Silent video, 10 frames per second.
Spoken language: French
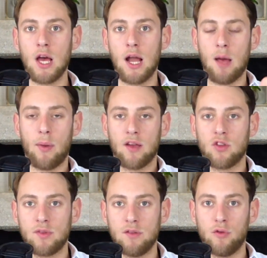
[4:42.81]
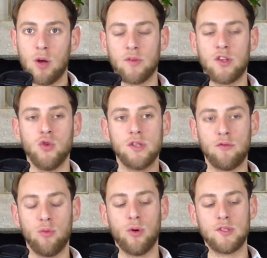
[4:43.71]
Là par exemple, si vous commencez juste à
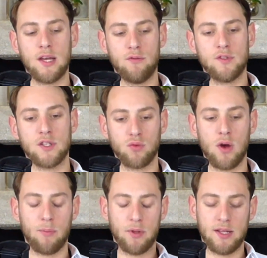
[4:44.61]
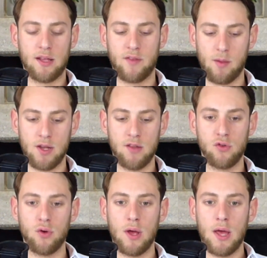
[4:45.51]
vous poser, à vous asseoir, peut-être à fermer les yeux,